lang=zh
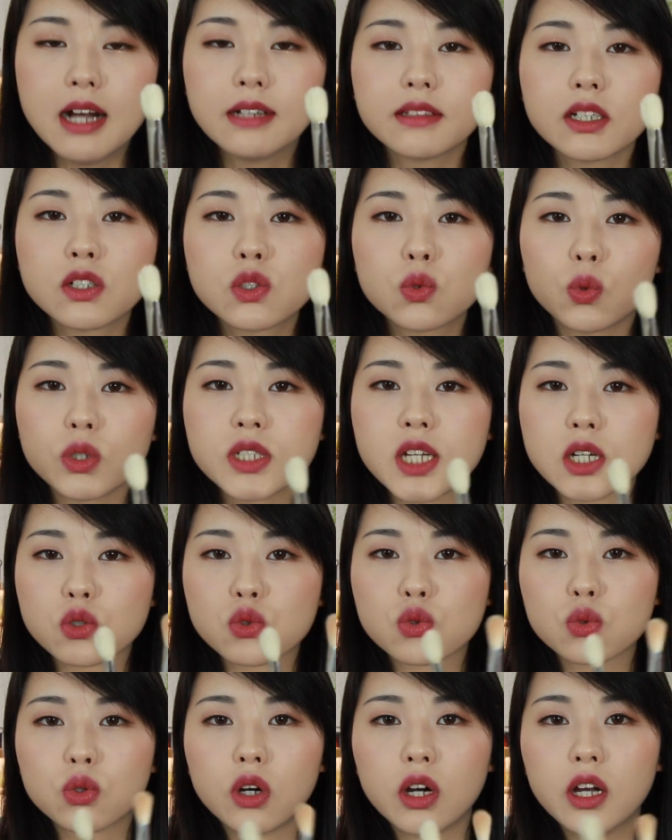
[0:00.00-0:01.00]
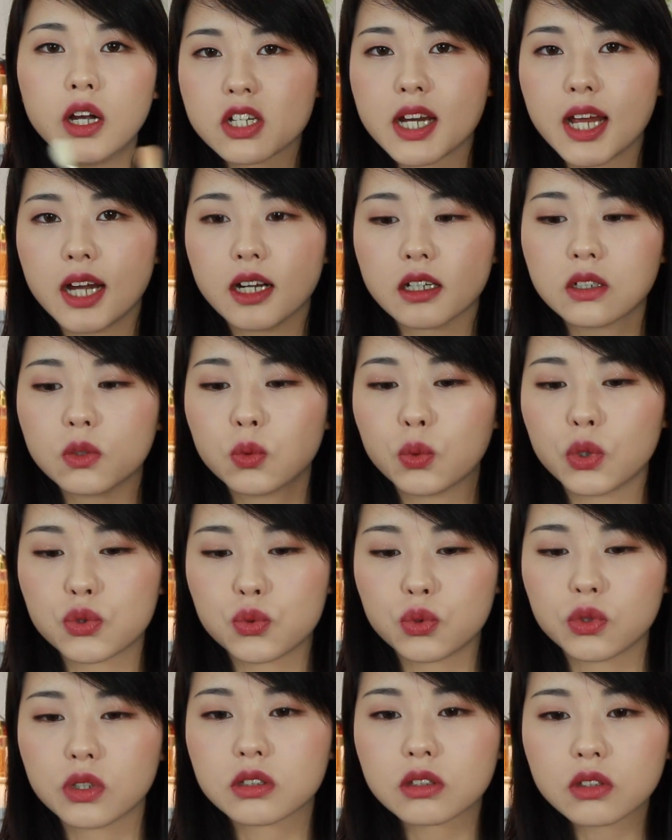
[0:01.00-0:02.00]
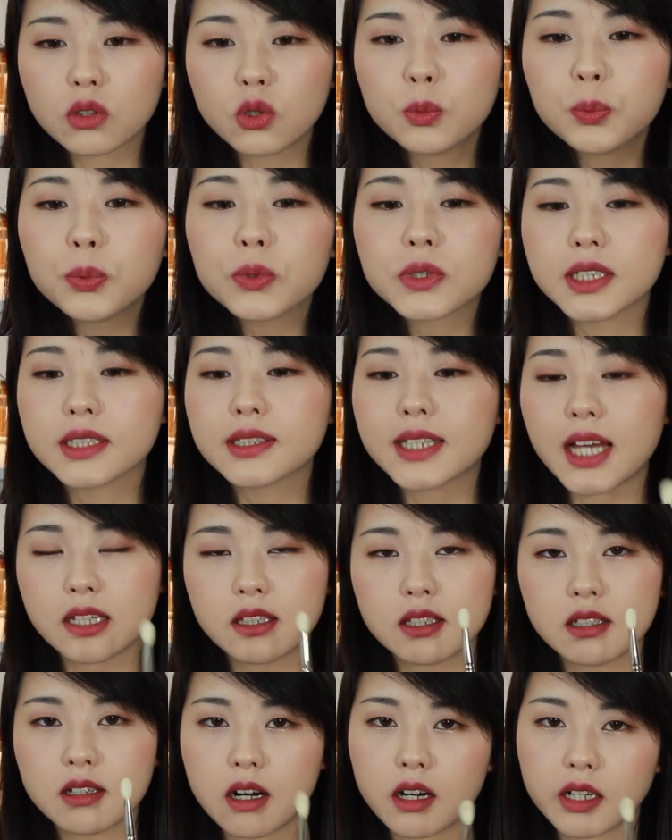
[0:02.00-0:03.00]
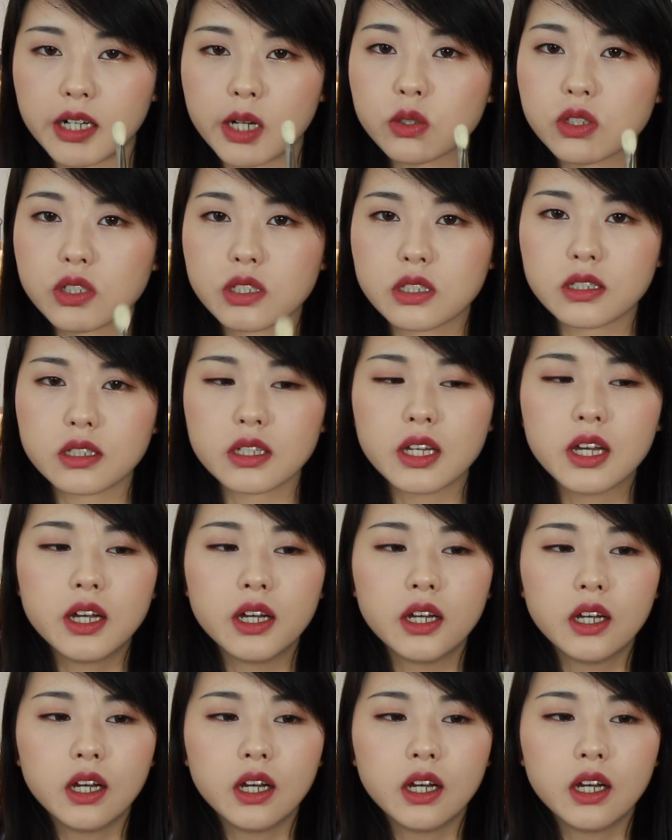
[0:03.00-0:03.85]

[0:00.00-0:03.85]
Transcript: 但是我想说，这两个我觉得都不能代替二幺七。